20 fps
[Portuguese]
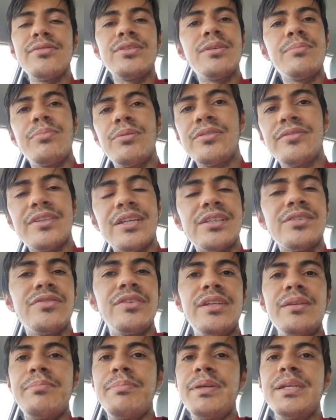Você pode
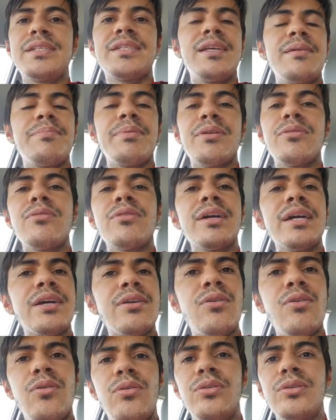transferir Pix aí para qualquer
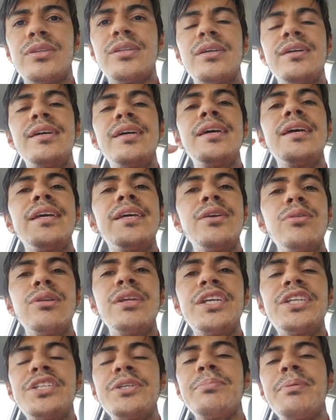conta e o
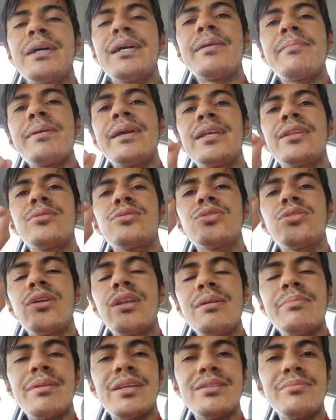link de pagamento, só
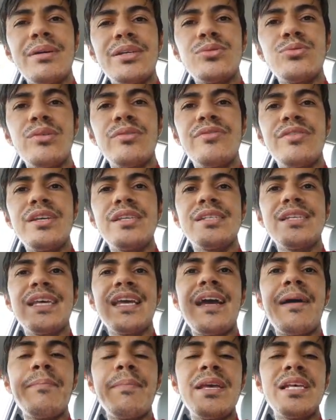lembrando mais uma vez,
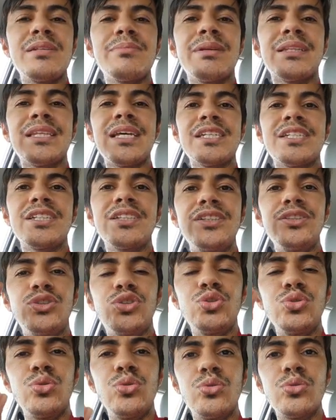é a mesma taxa de
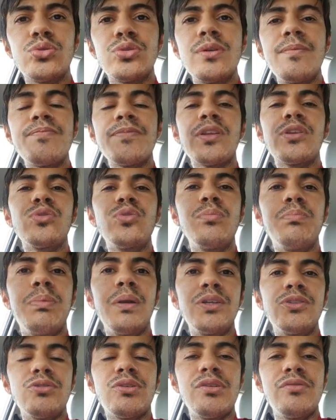juros do
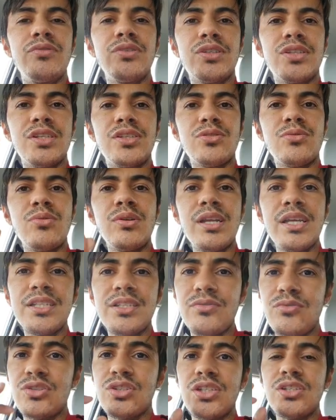plano que você escolher.
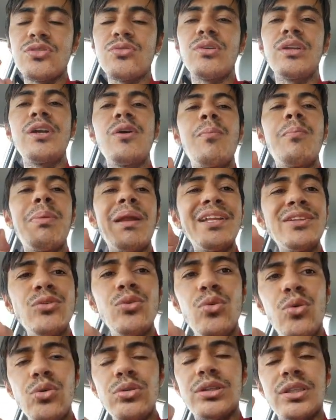Se você escolher o plano
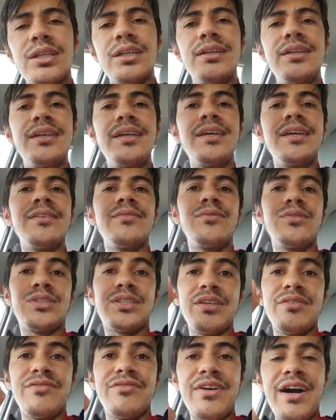Ultra,
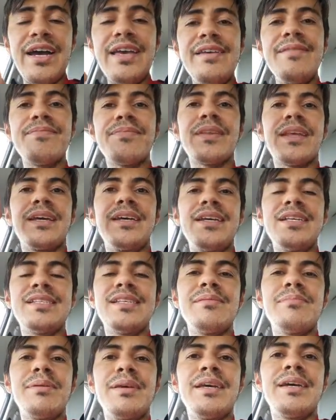você vai
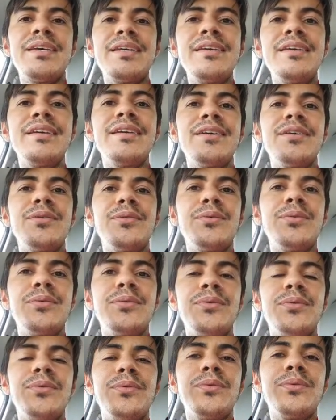receber aí
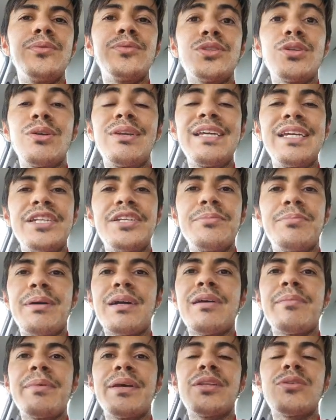o, o seu link de
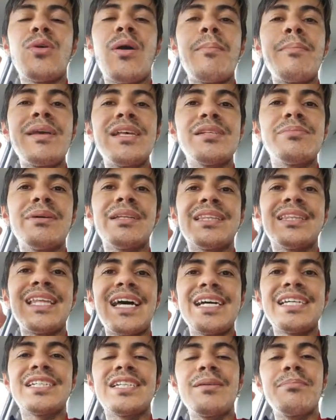pagamento com a mesma
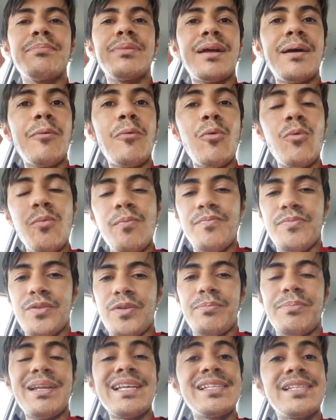taxa para o
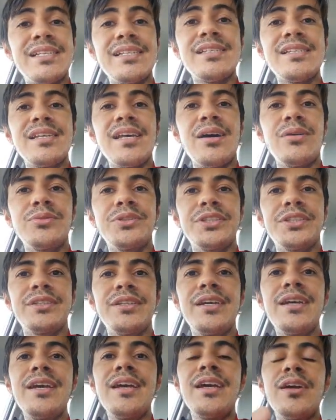presencial,
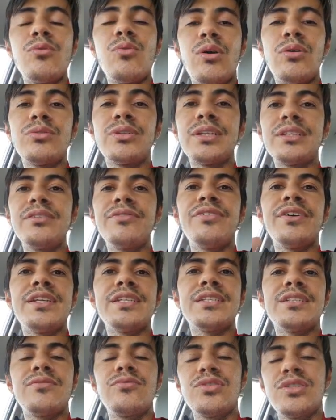gente. Com a única
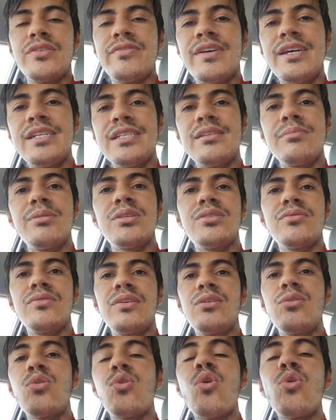diferença é que você vai receber esse
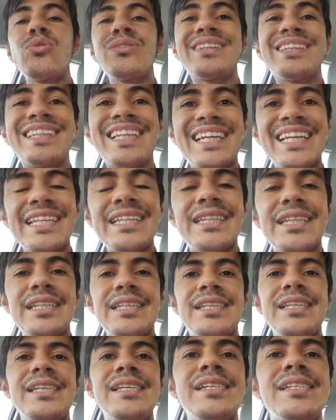valor com 30
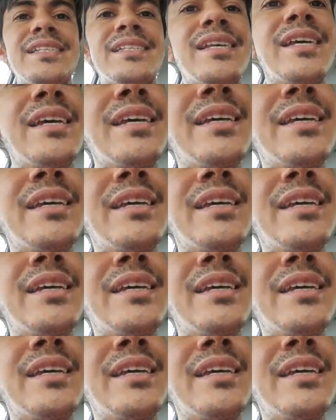dias.